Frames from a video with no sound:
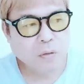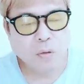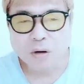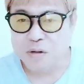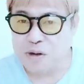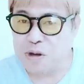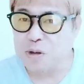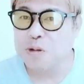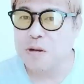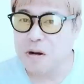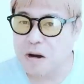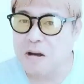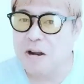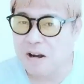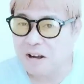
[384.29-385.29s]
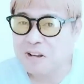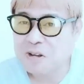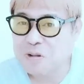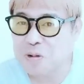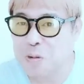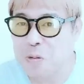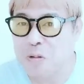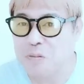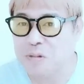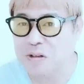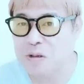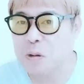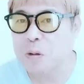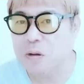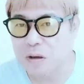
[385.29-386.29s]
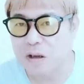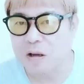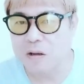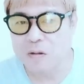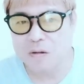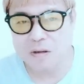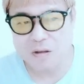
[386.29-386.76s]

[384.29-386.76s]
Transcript: 悪い人じゃないなってちょっと思いましたけどね。